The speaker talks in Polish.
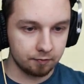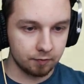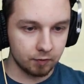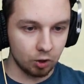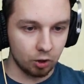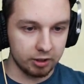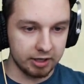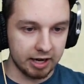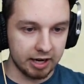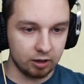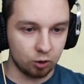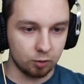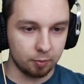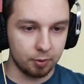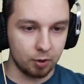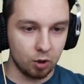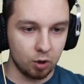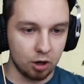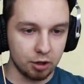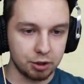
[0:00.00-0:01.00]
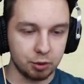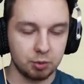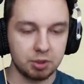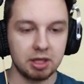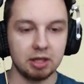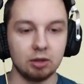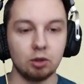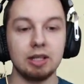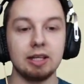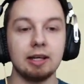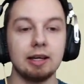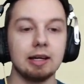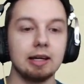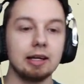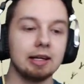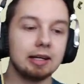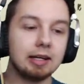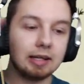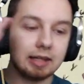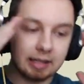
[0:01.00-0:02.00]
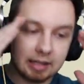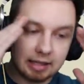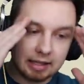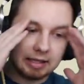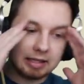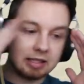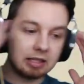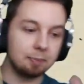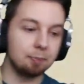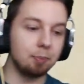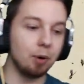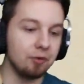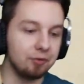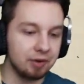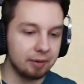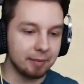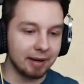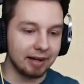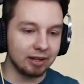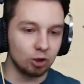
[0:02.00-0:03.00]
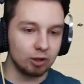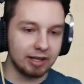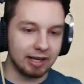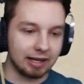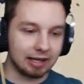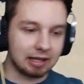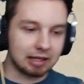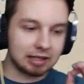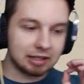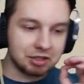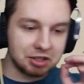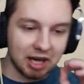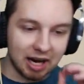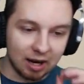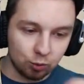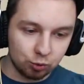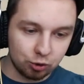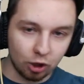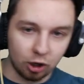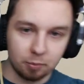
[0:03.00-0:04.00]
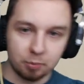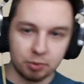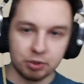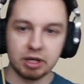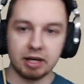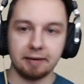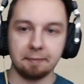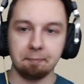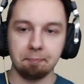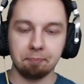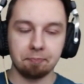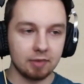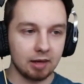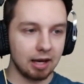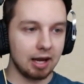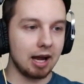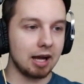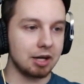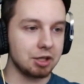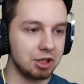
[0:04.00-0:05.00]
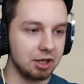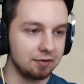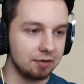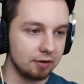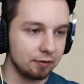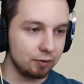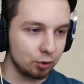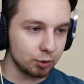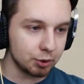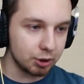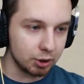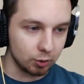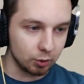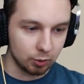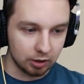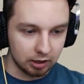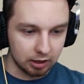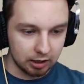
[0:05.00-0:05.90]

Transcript: Ojejku, położył się, no i, i typowy Manojek. Chciał dobrze, a się wywrócił.